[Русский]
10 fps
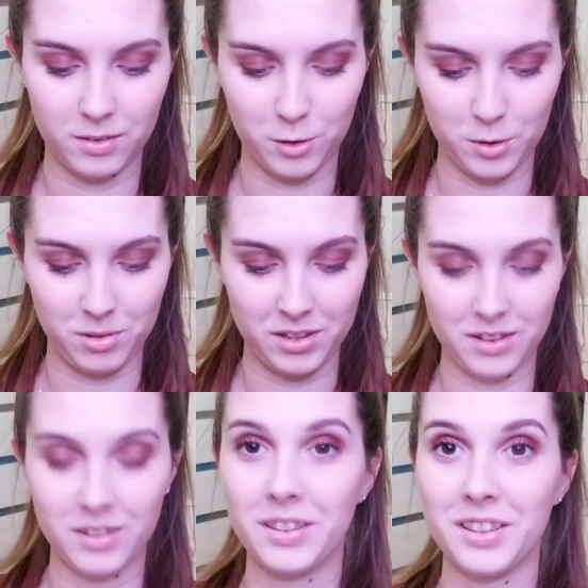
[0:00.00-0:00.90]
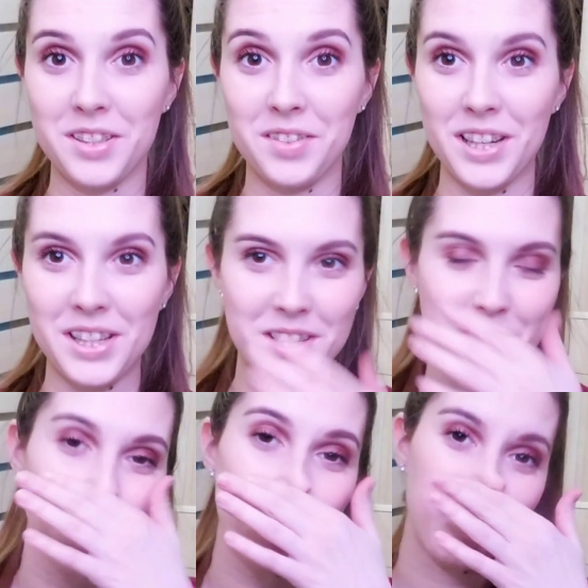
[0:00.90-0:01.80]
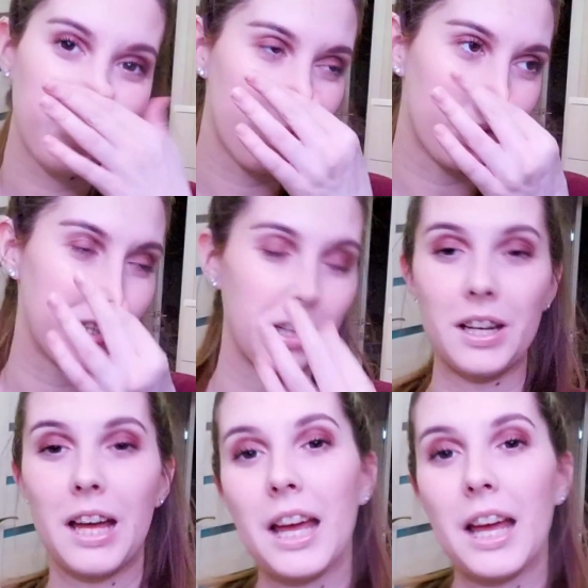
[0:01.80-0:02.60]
господи, называется. Ну, в общем, вы поняли.